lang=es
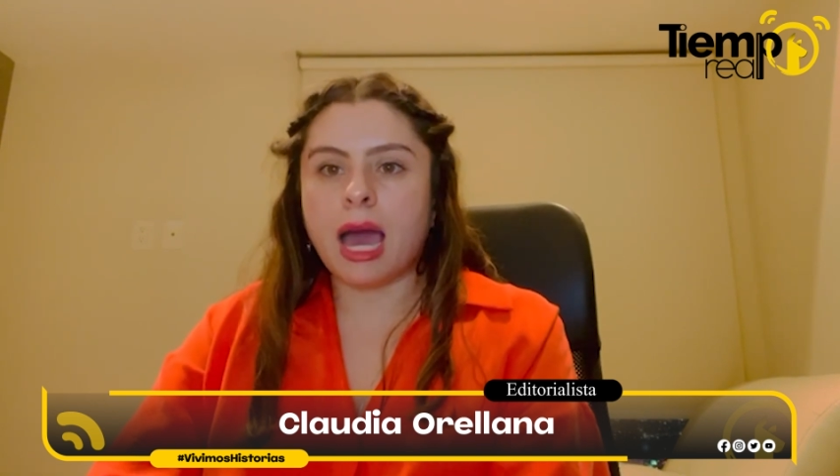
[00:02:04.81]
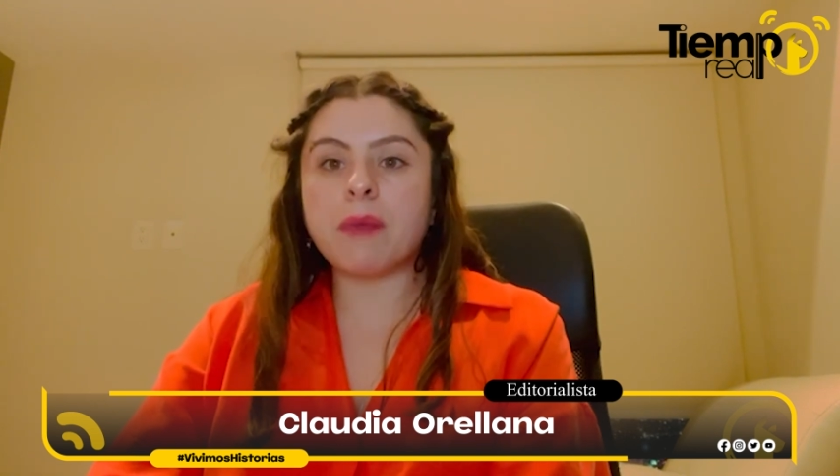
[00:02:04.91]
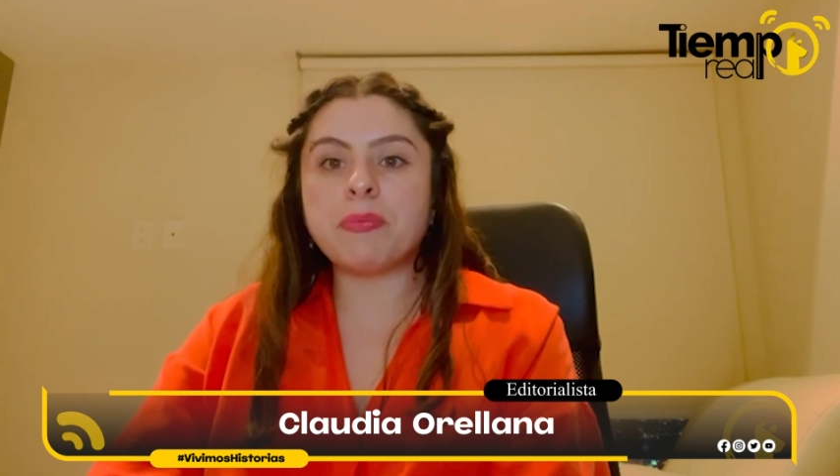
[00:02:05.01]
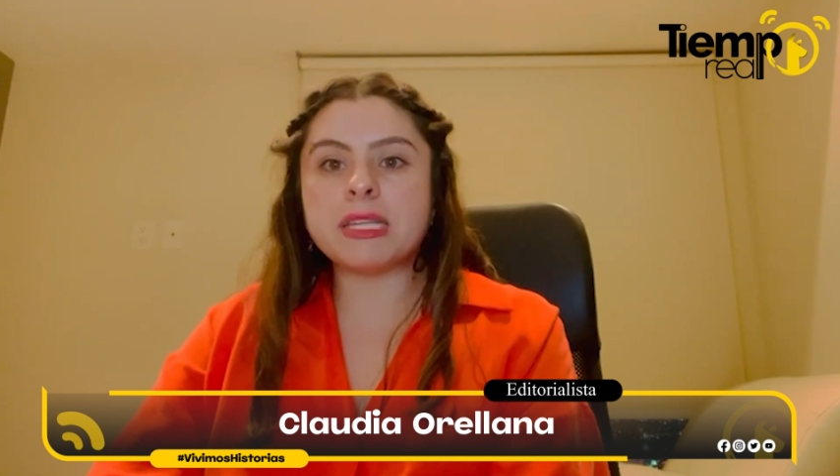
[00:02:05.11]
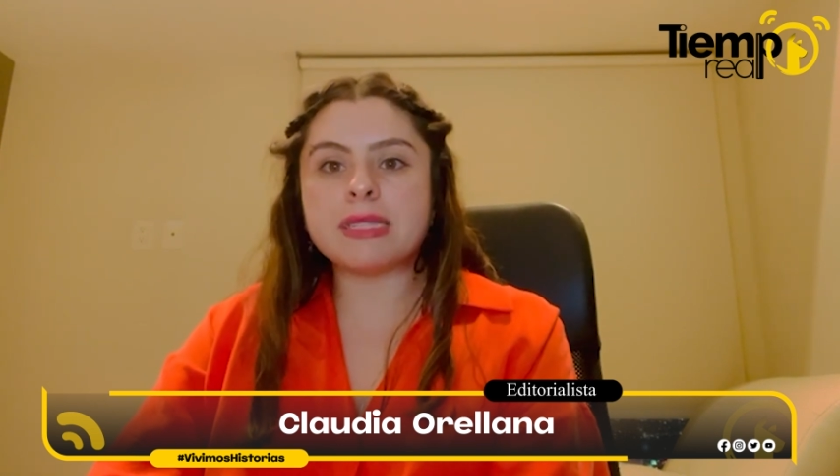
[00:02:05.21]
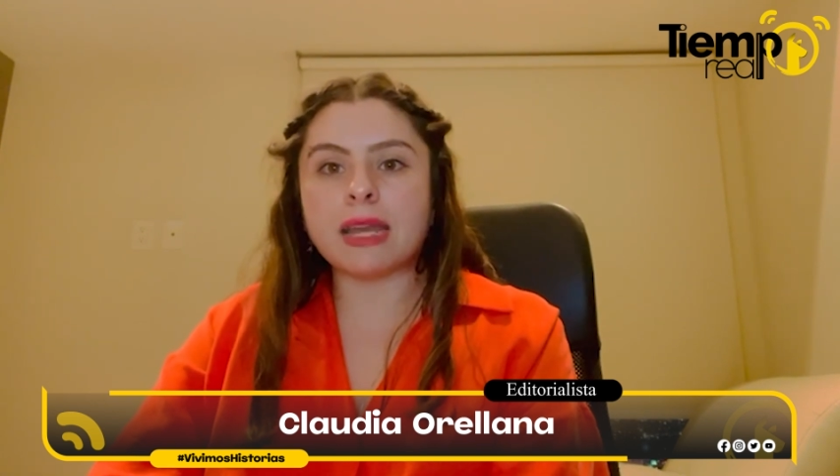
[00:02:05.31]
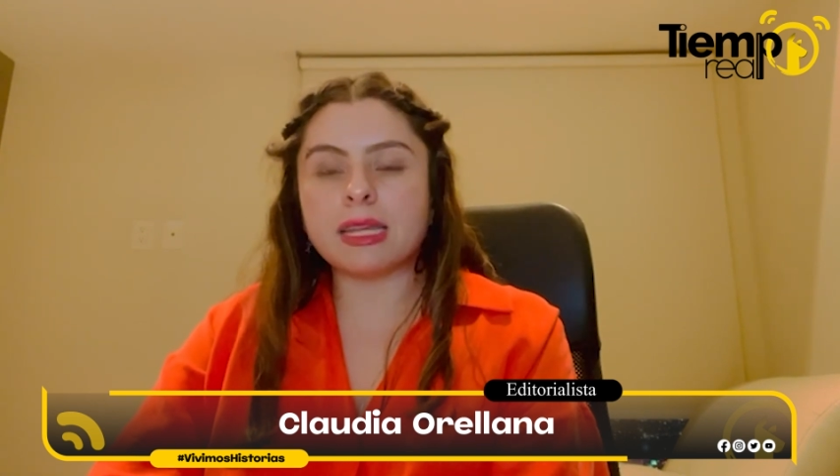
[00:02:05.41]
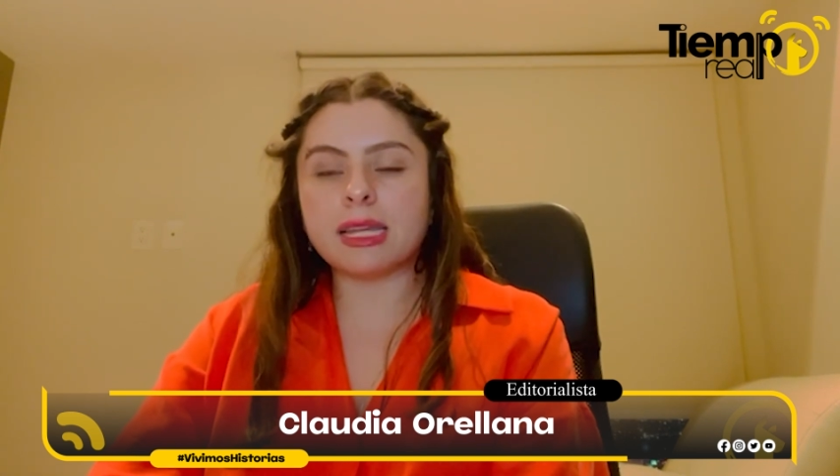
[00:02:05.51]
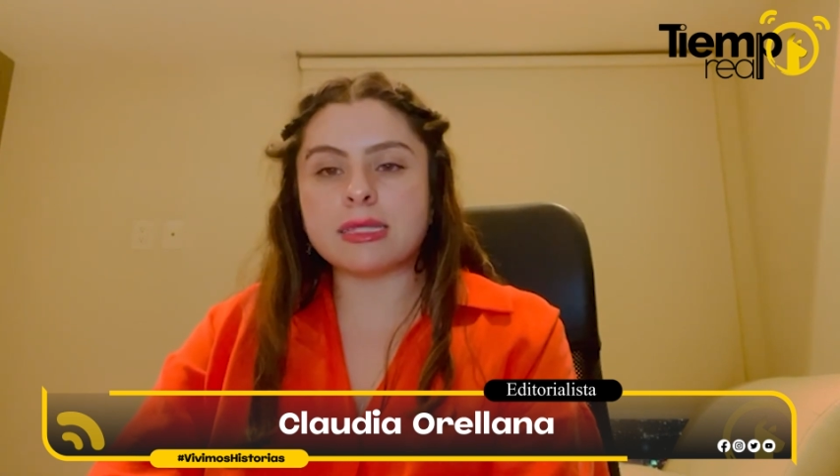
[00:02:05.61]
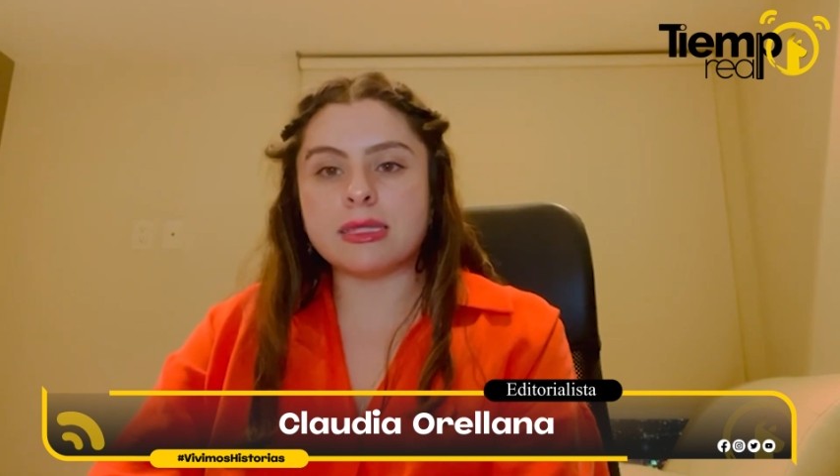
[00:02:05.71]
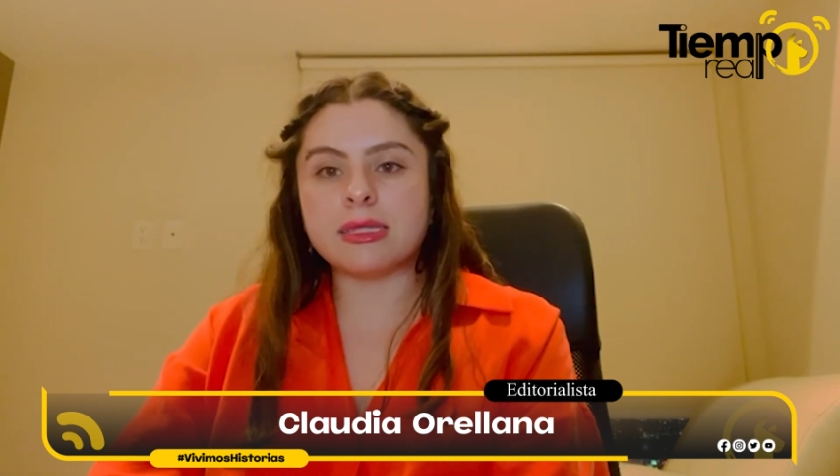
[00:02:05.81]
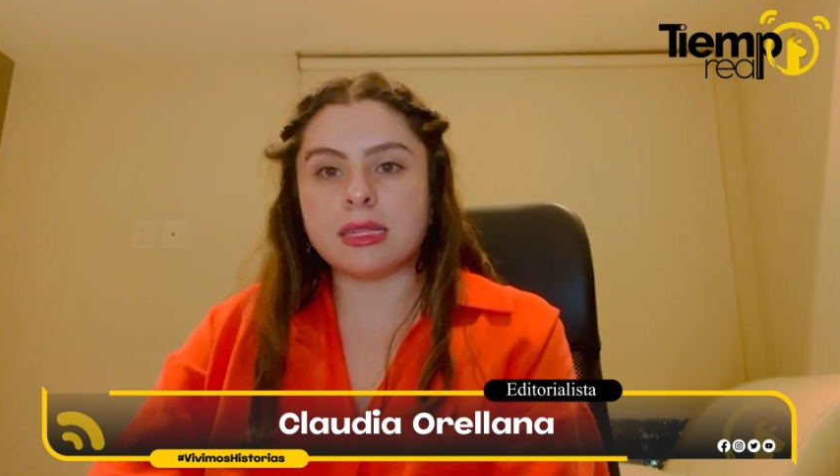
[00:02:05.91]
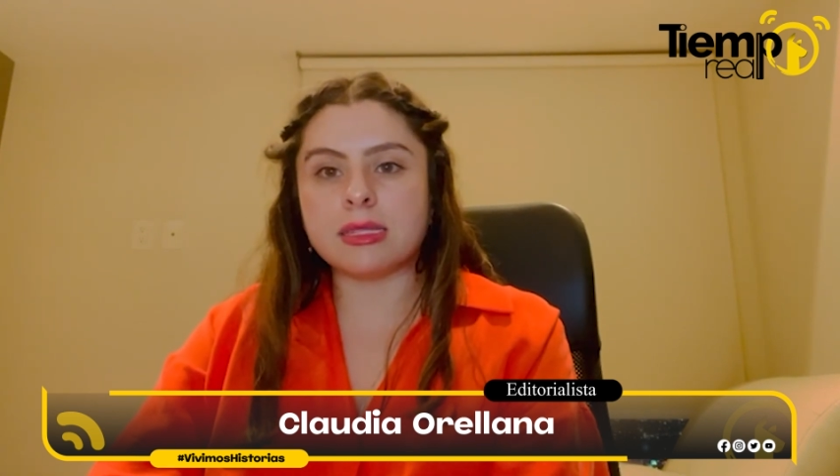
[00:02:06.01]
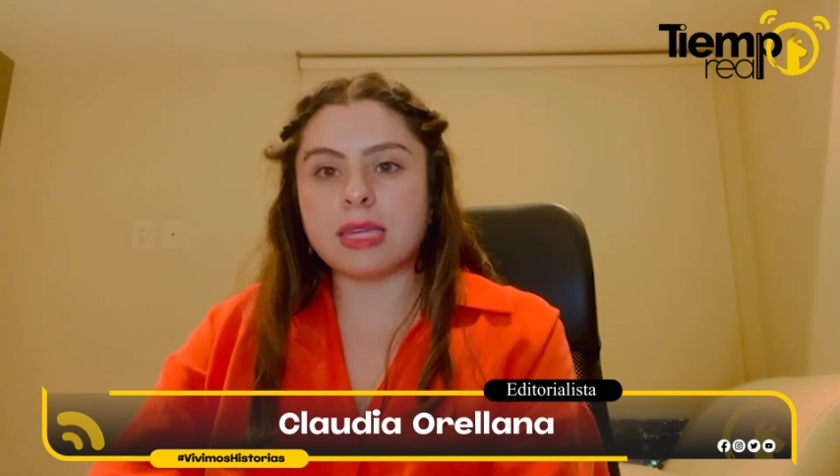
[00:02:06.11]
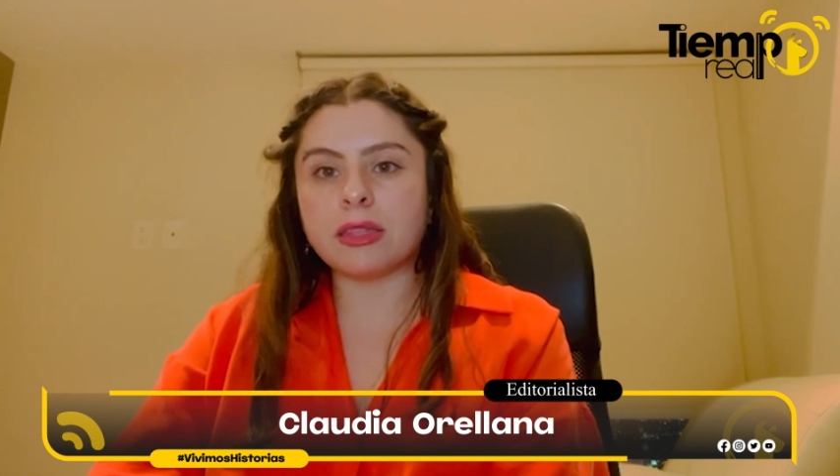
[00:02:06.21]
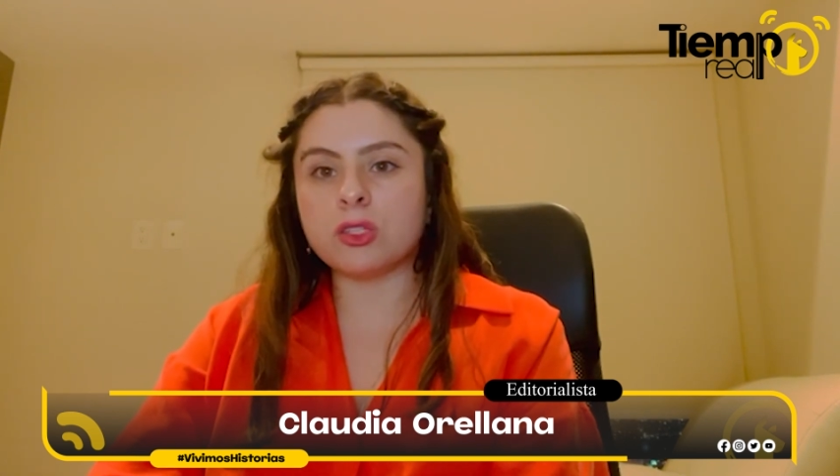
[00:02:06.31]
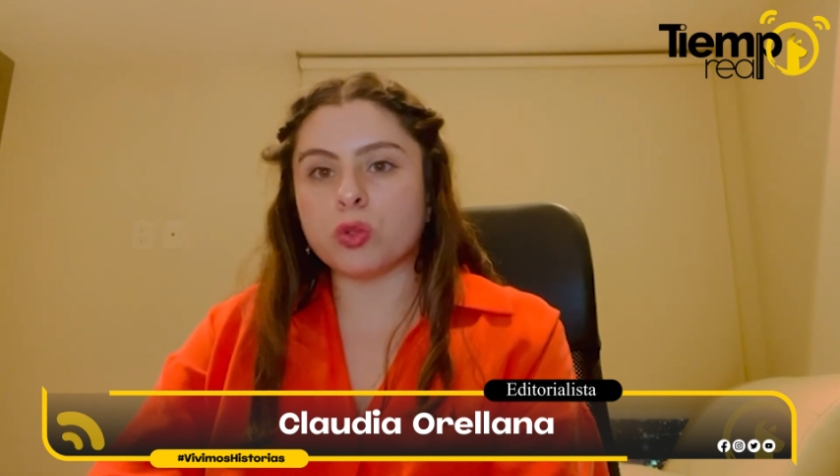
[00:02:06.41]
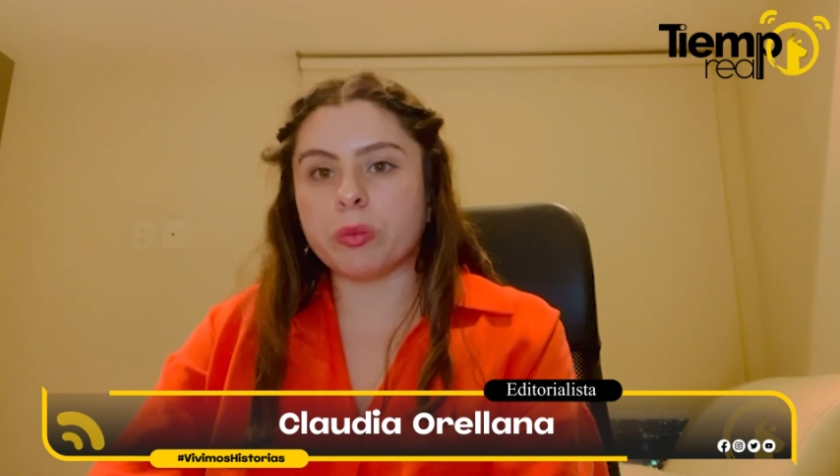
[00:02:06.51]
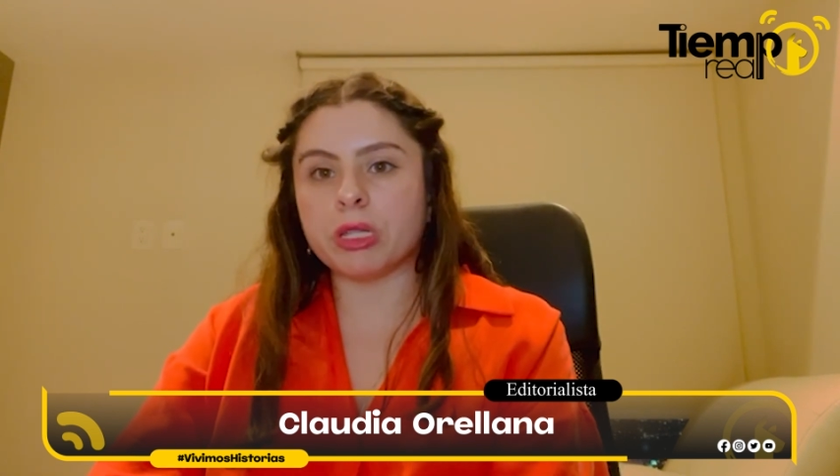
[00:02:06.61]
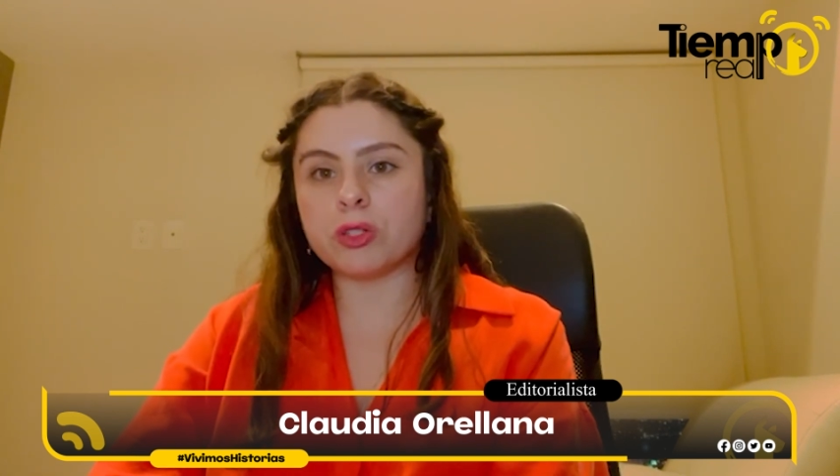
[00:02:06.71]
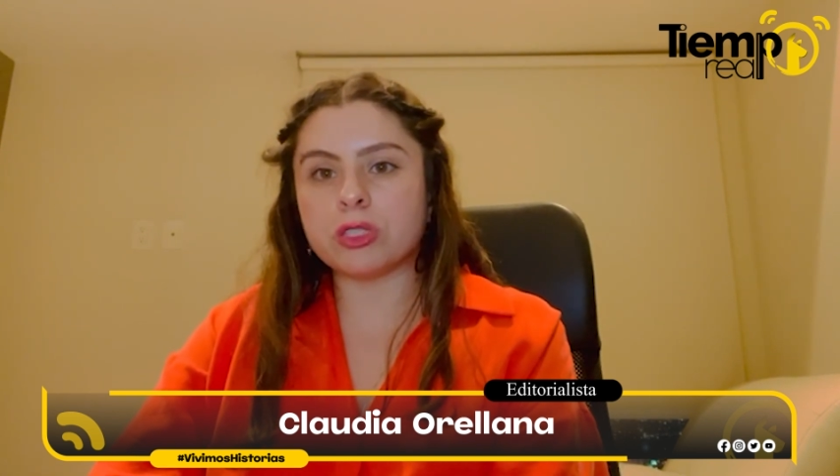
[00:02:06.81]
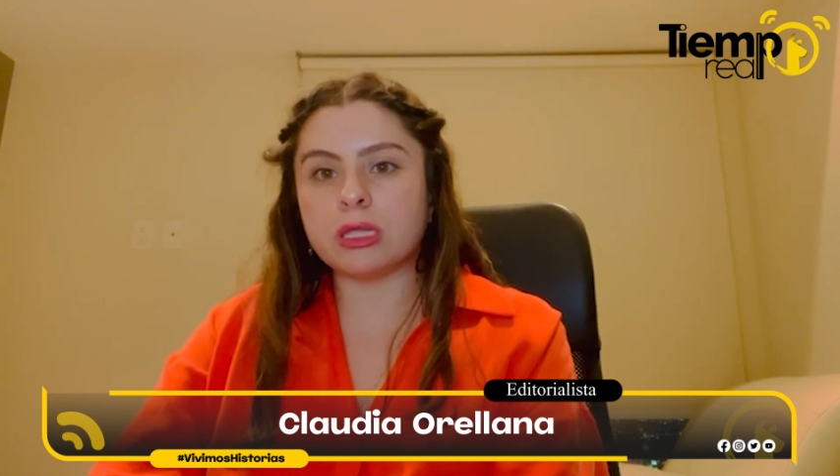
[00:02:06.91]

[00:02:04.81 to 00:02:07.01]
a pesar de la existencia de instrumentos